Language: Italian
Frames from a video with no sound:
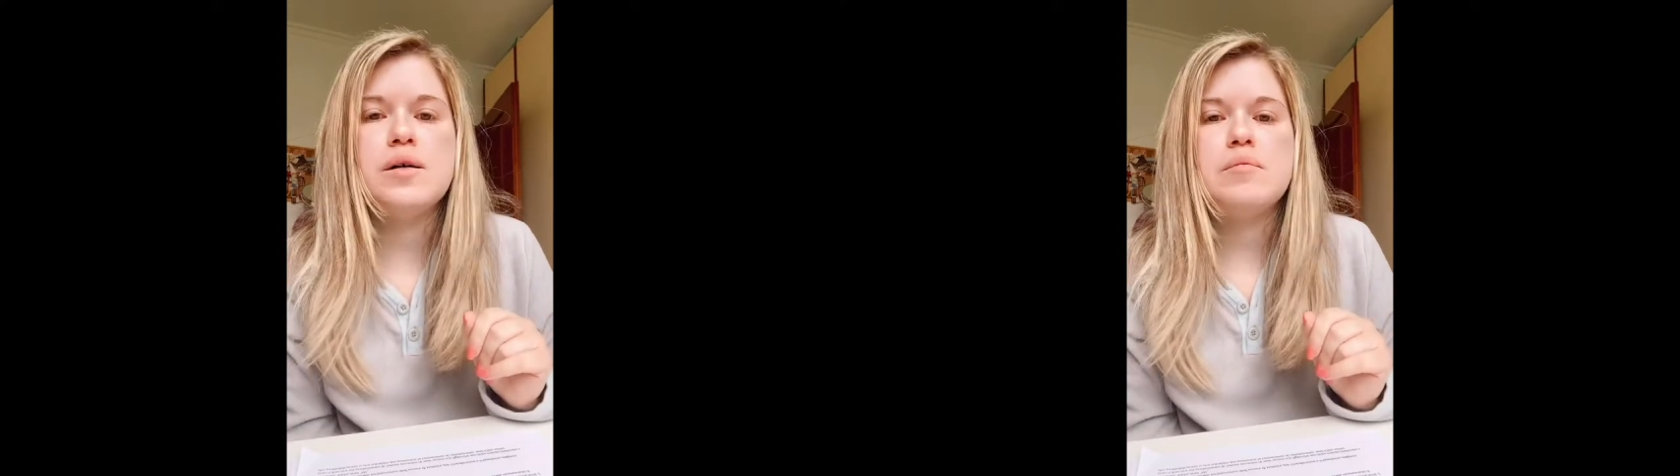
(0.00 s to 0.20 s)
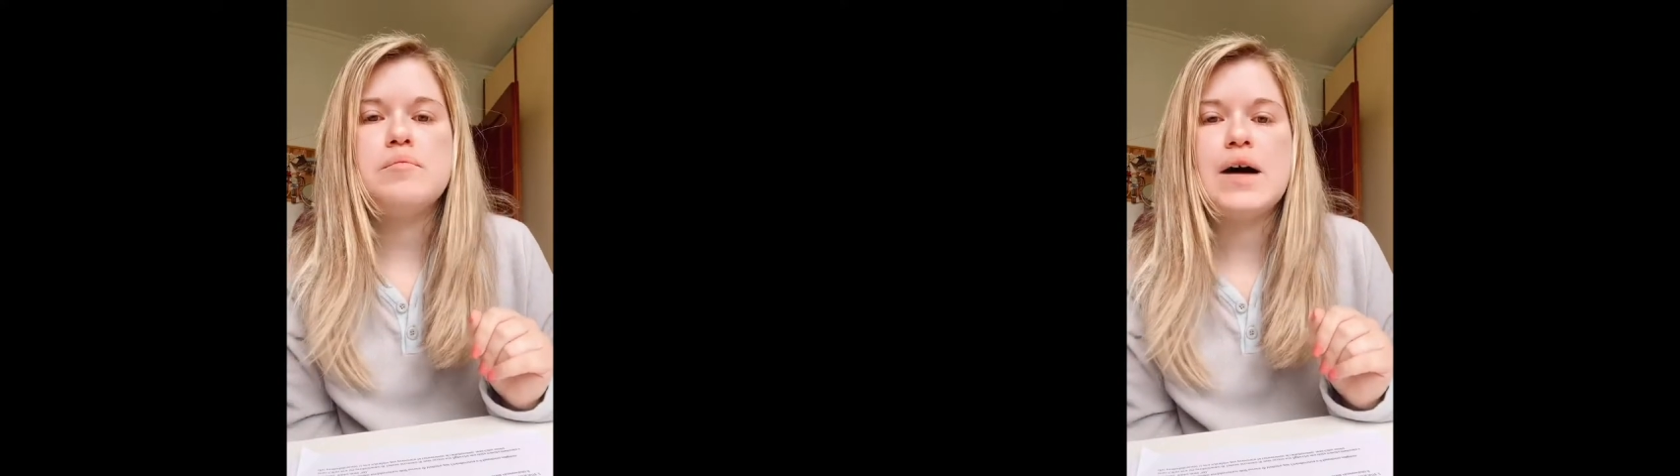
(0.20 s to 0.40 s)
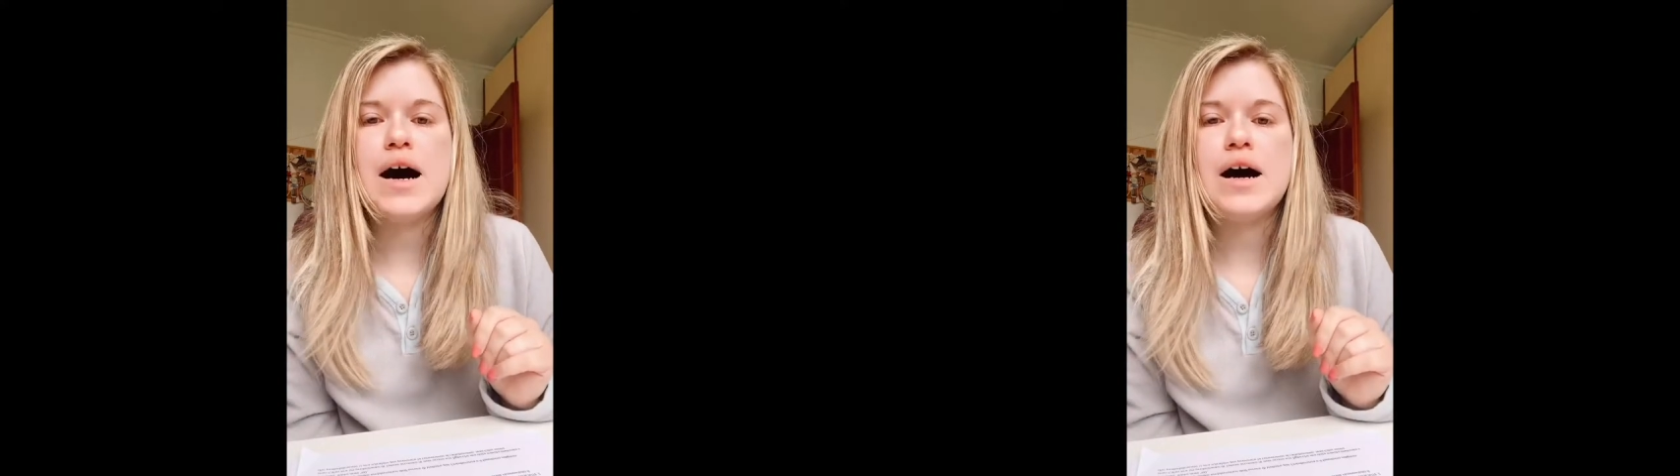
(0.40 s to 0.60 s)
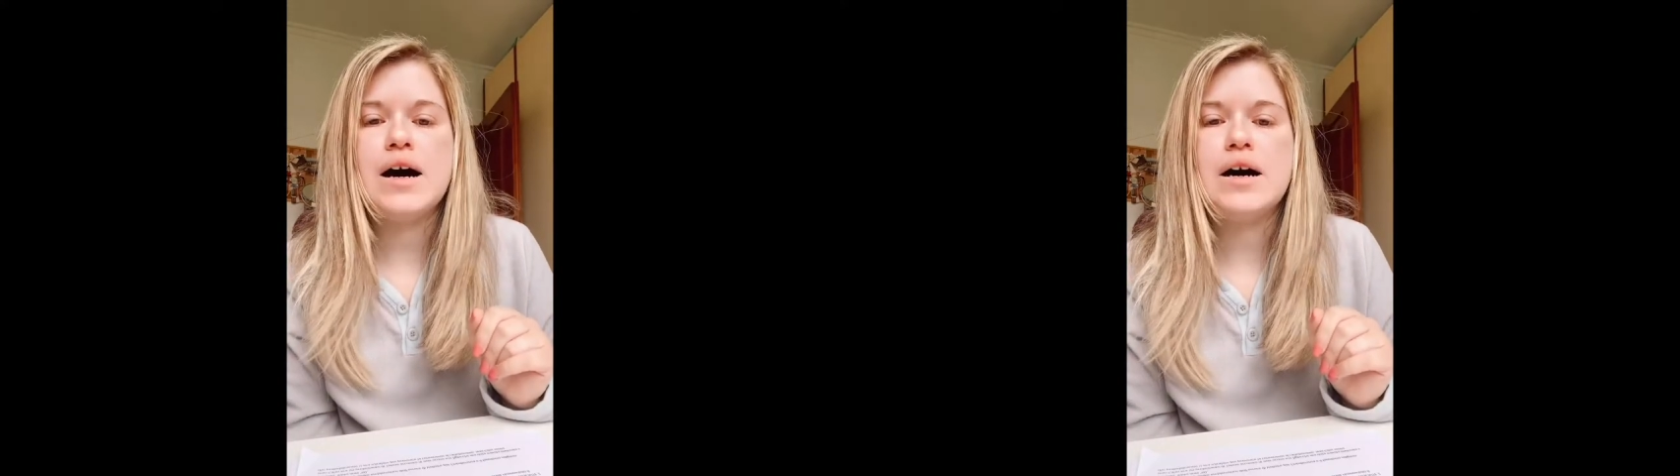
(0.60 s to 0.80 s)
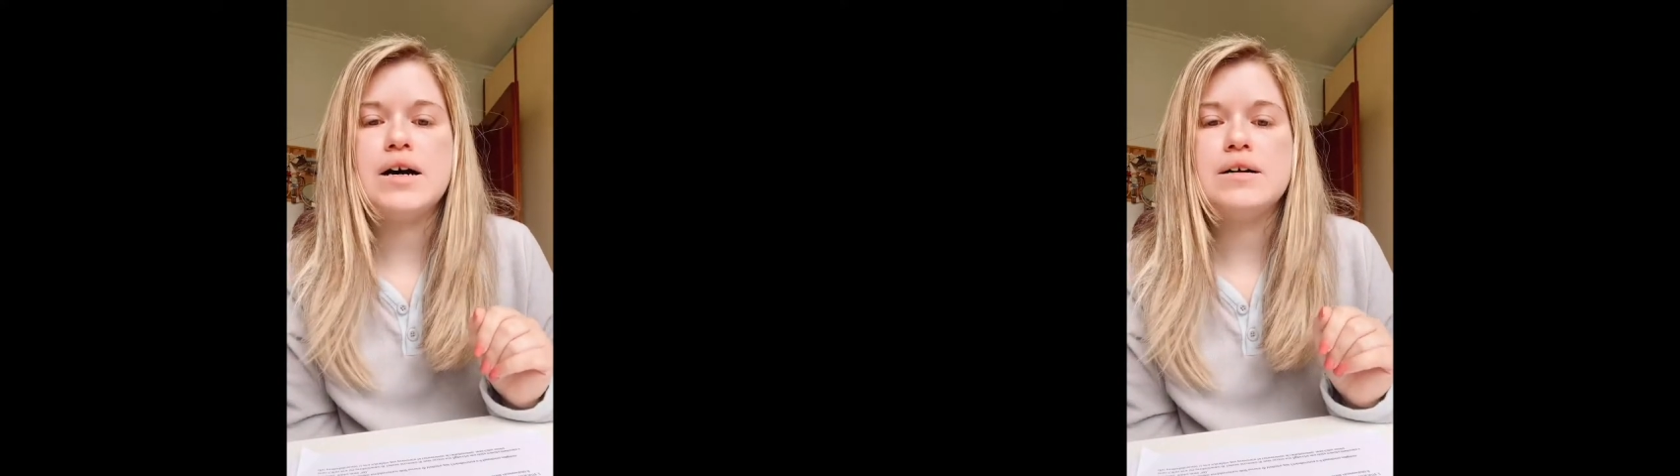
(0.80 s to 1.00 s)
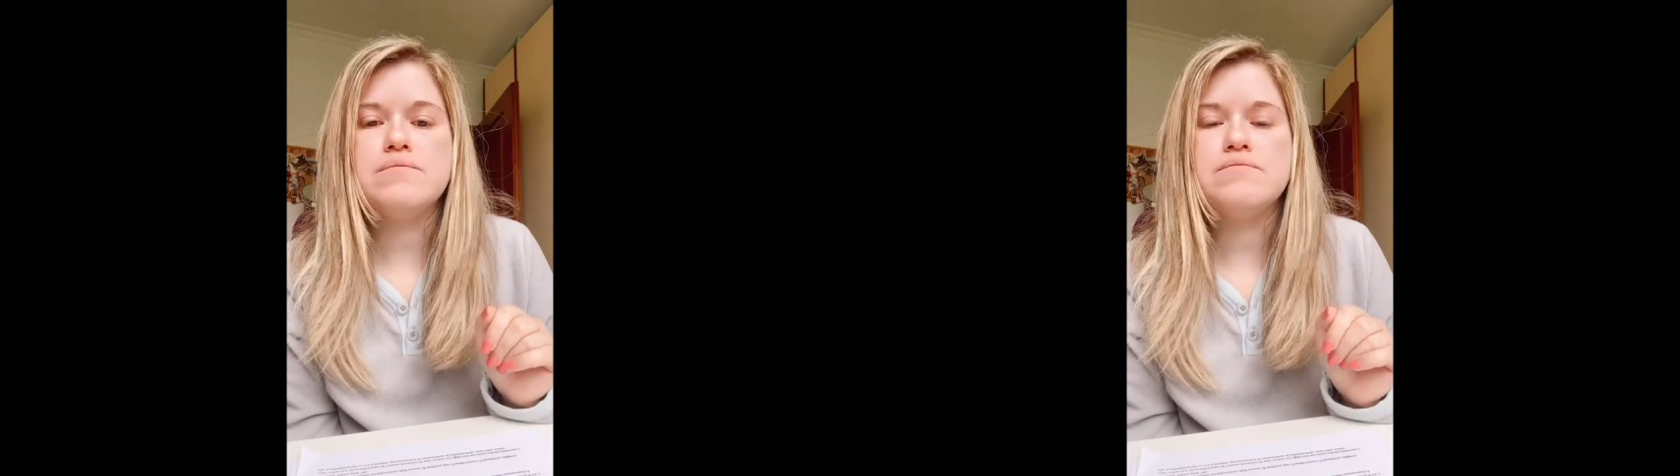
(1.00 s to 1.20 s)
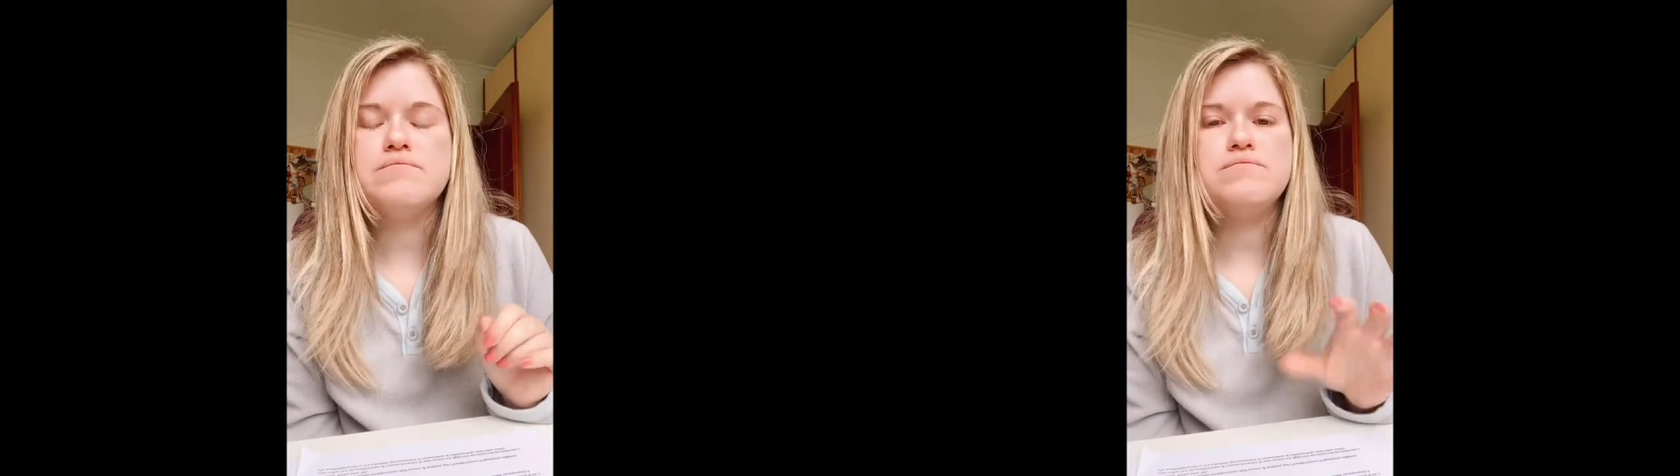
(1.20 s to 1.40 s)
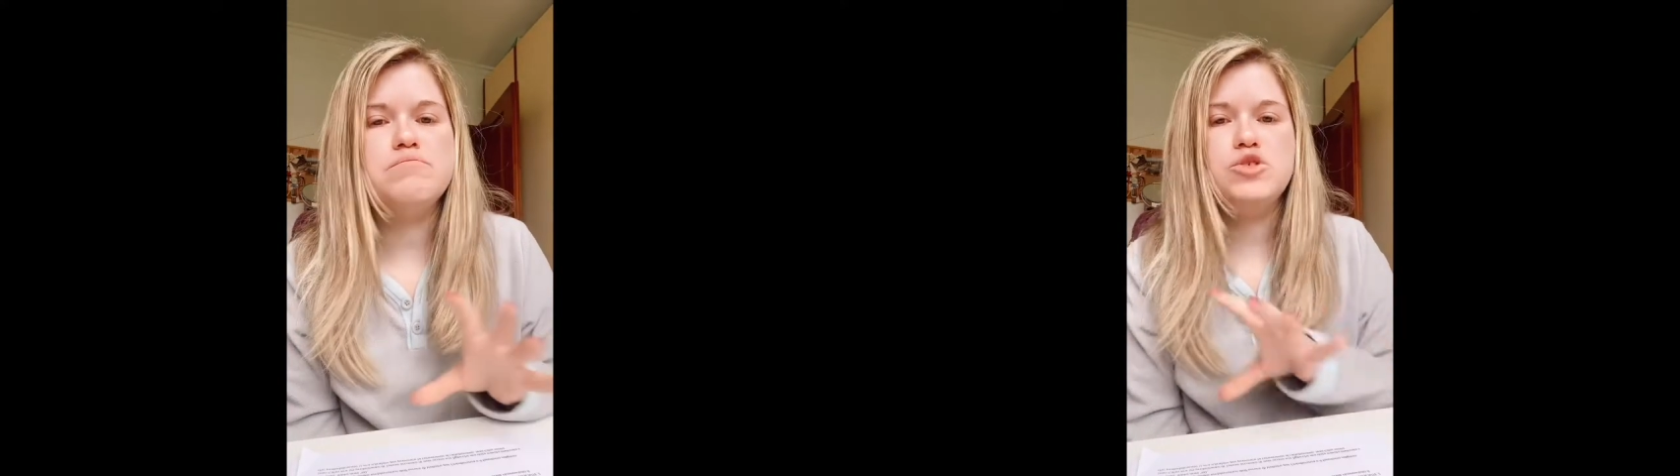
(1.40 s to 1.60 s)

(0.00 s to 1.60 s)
ma mm,